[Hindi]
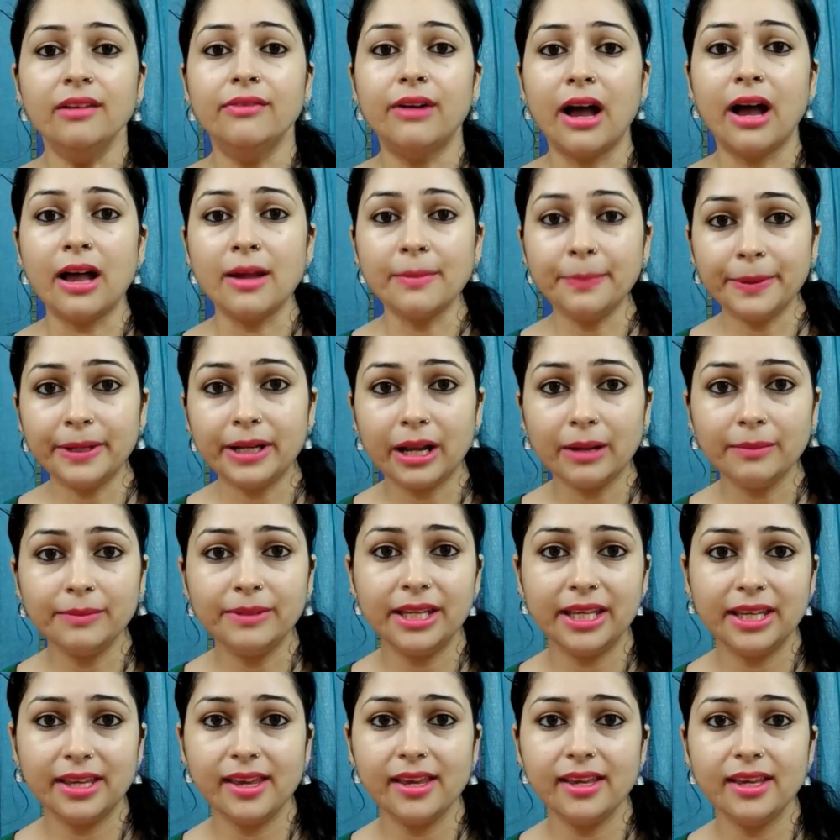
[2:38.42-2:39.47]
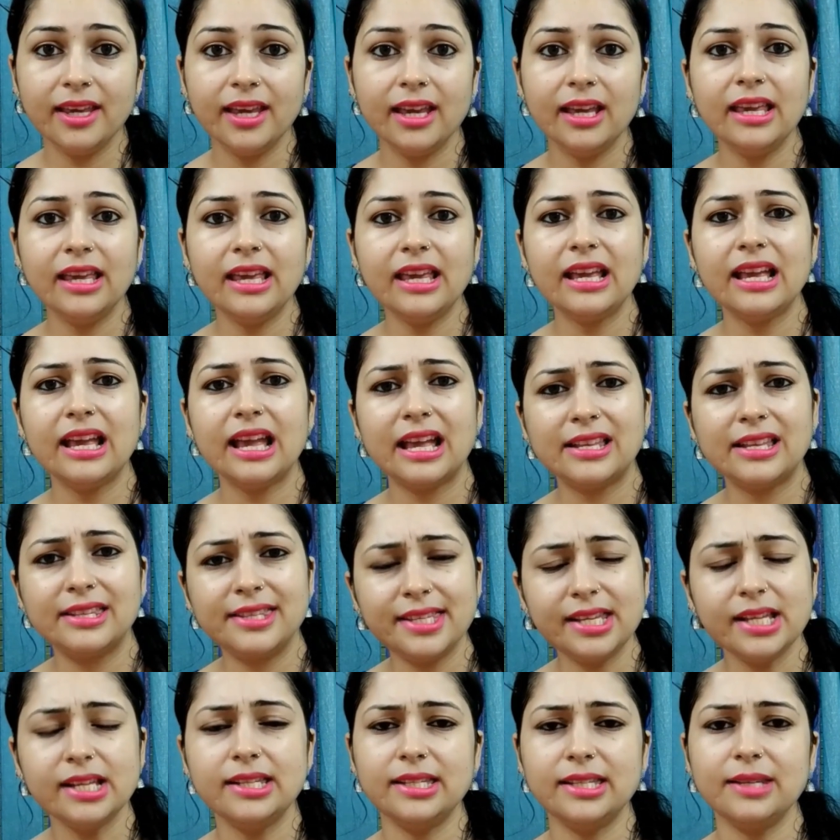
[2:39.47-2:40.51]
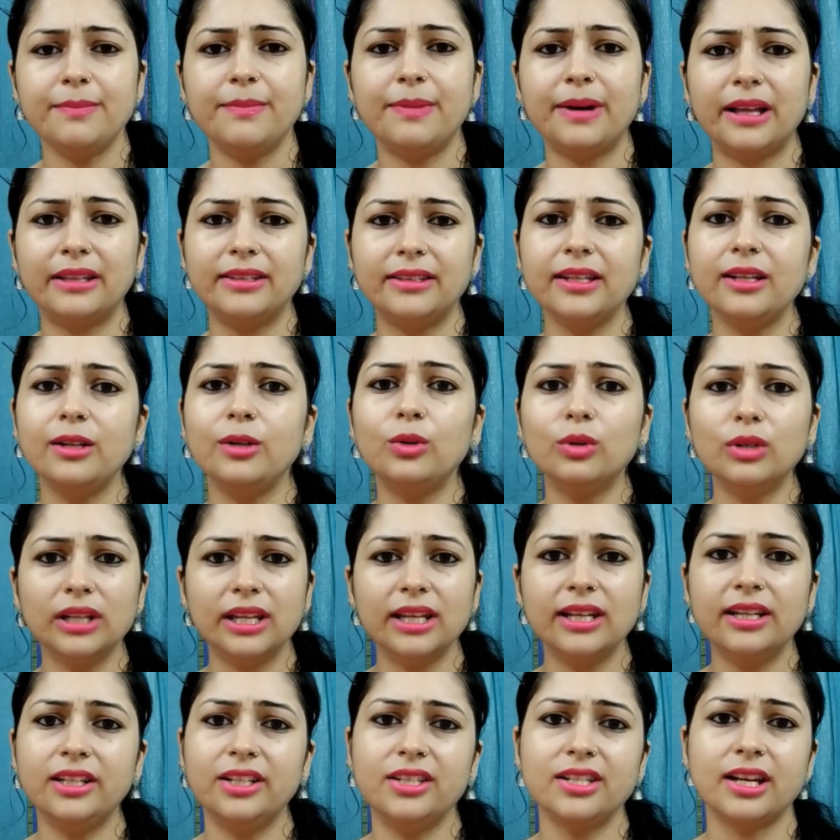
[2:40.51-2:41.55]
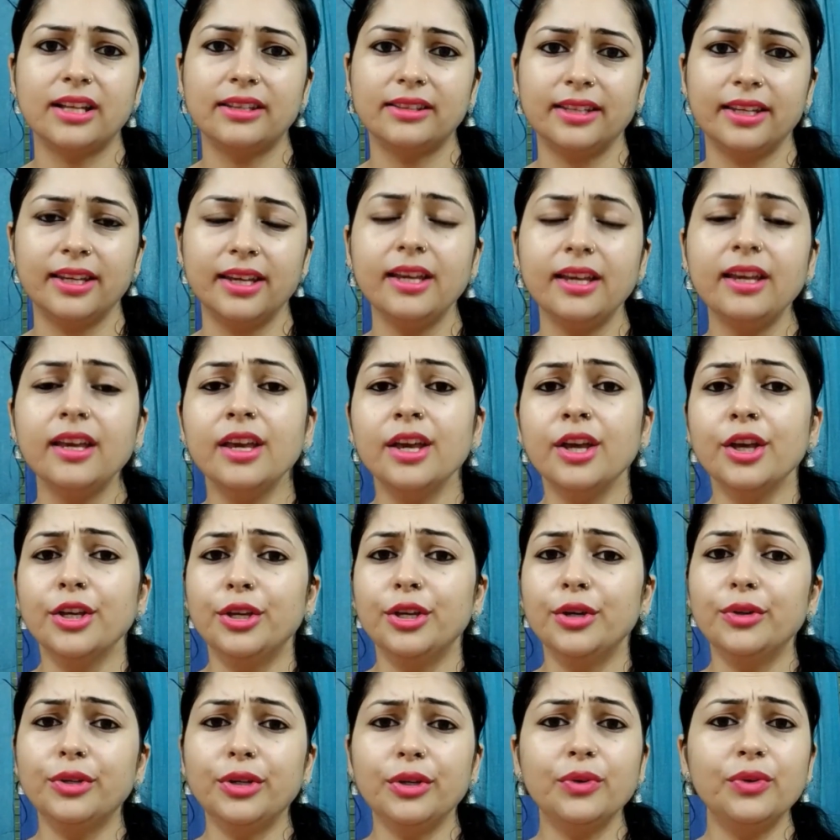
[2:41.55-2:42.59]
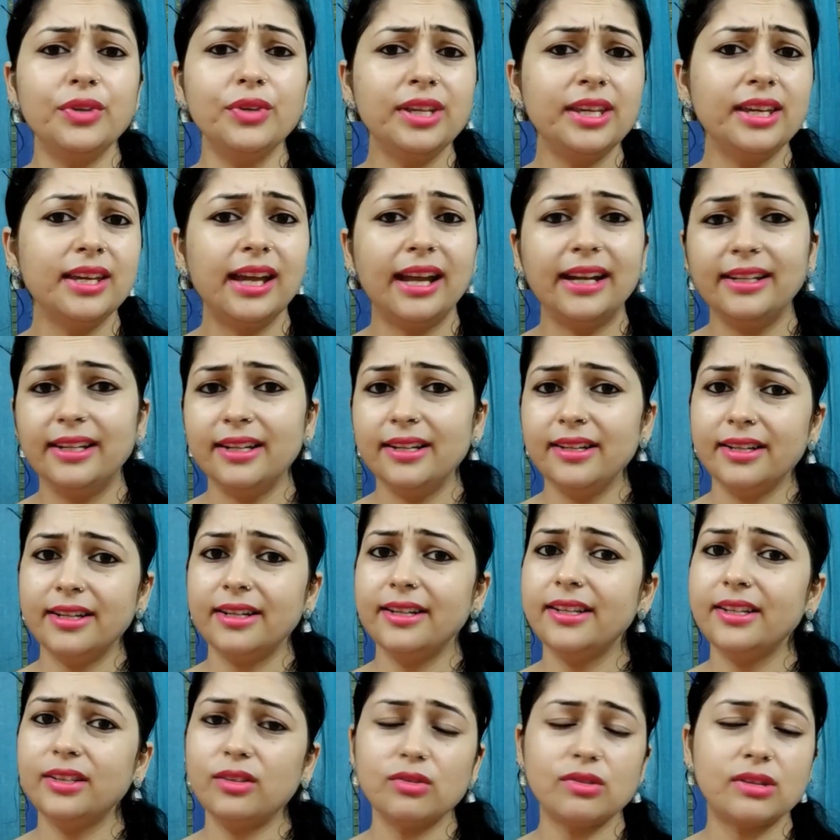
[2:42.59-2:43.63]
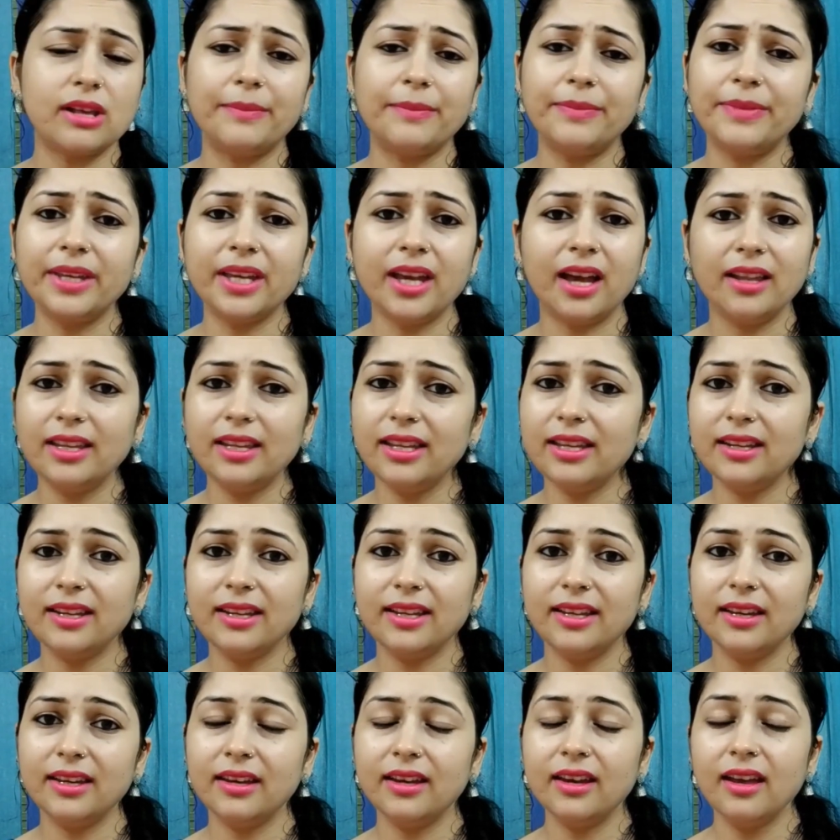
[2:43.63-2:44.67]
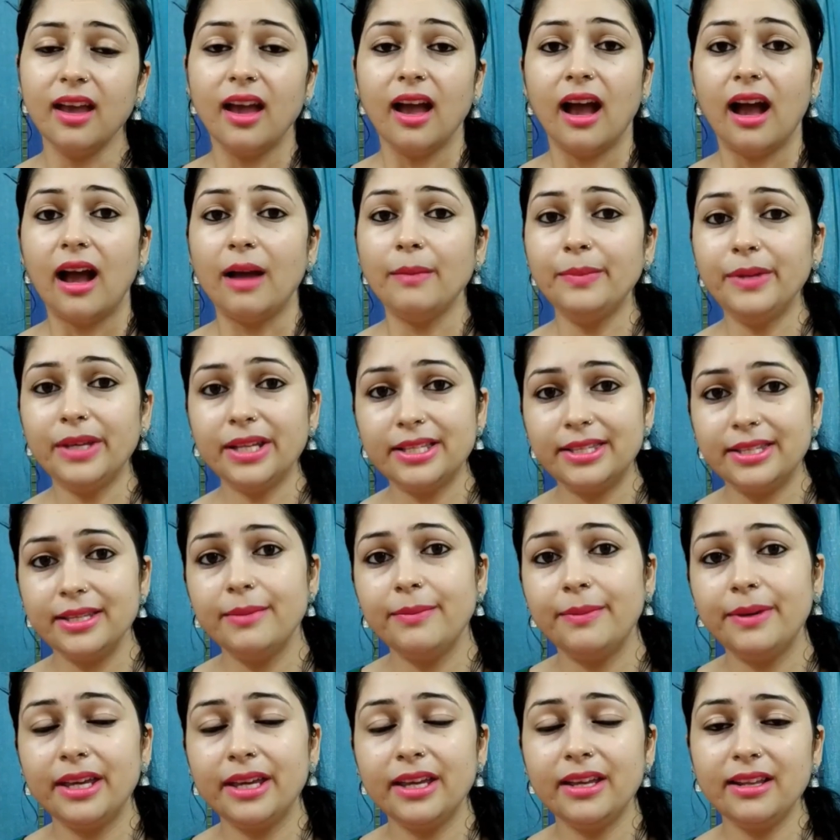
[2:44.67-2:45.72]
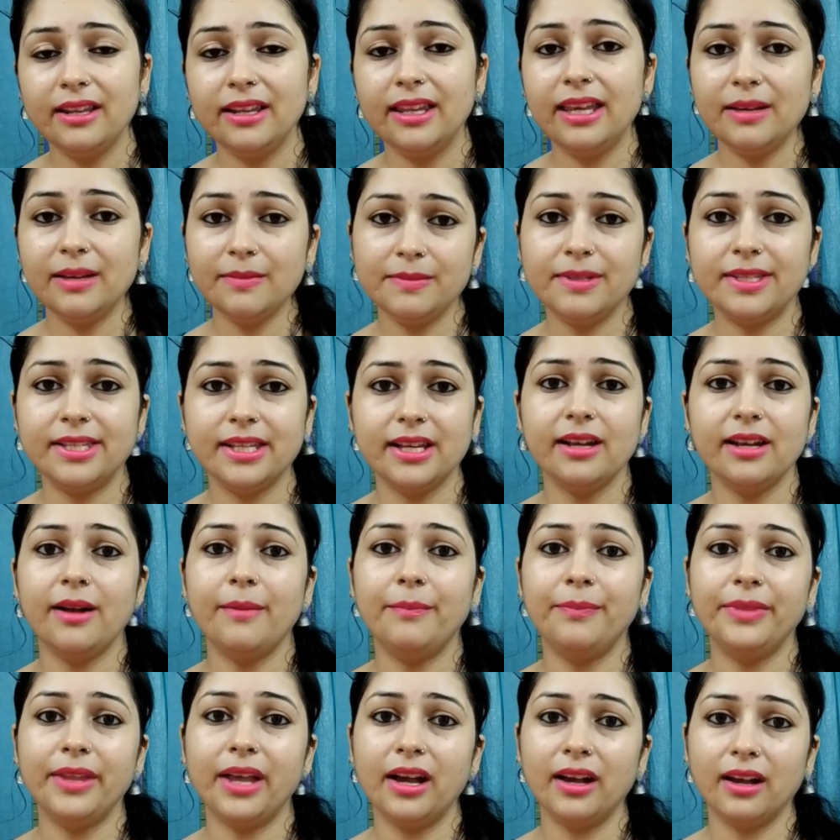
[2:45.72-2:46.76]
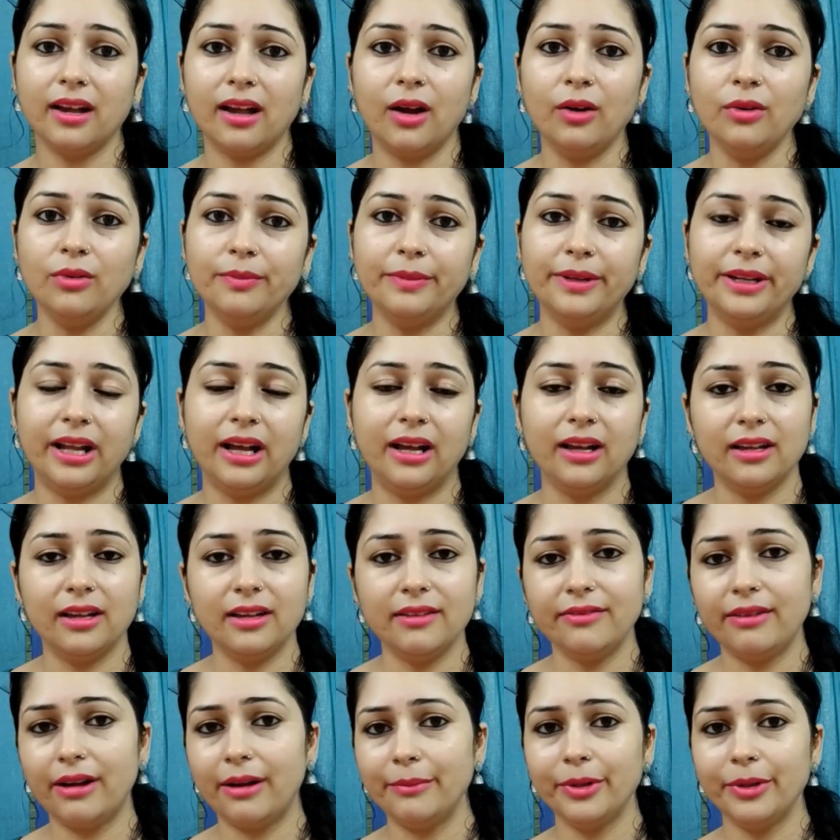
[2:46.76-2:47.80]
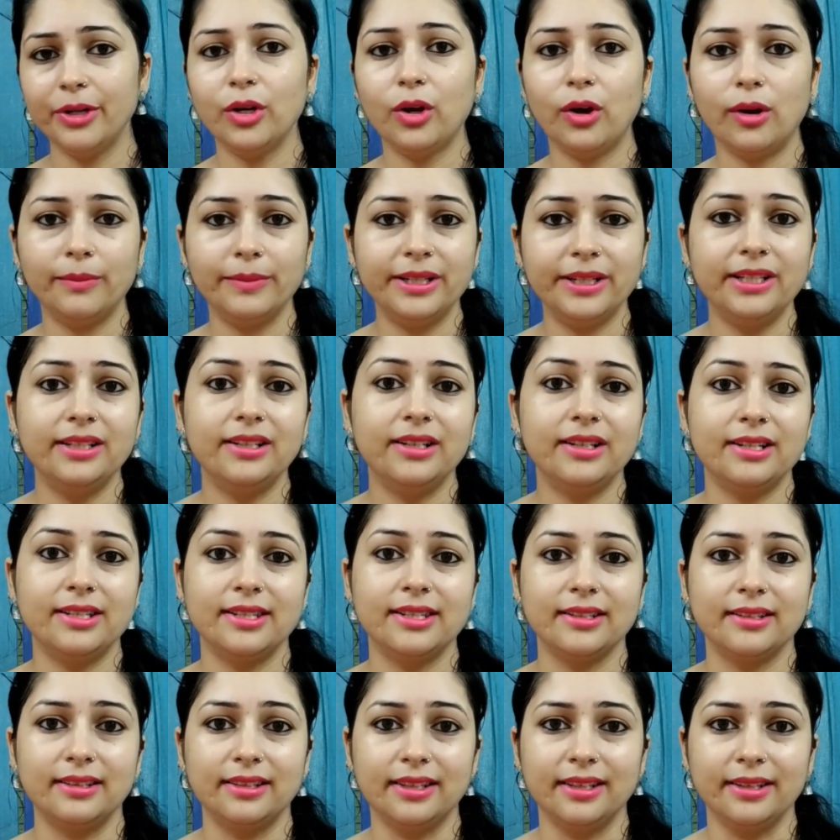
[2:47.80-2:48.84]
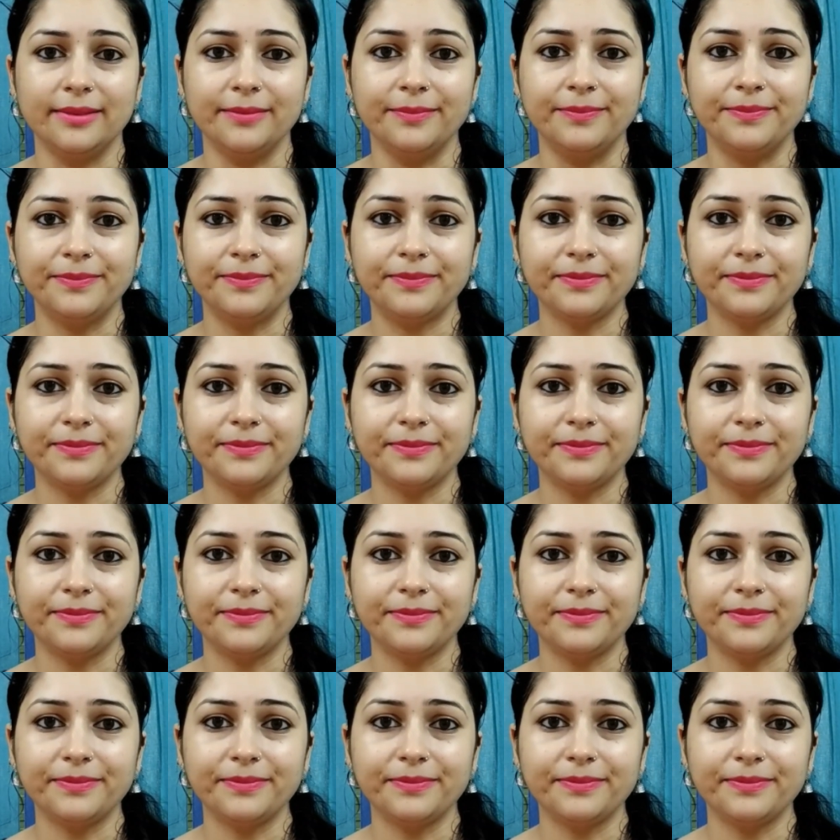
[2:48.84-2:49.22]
वहाँ पर आप देखेंगे कि ऐसी ऐसी बातें लोग लिख जाते हैं क्योंकि उनकी आइडेंटिटी तो सामने आ नहीं रही है आप किसी भी नेम से अपना अकाउंट बनाकर वहाँ पर कमेंट कर सकते हैं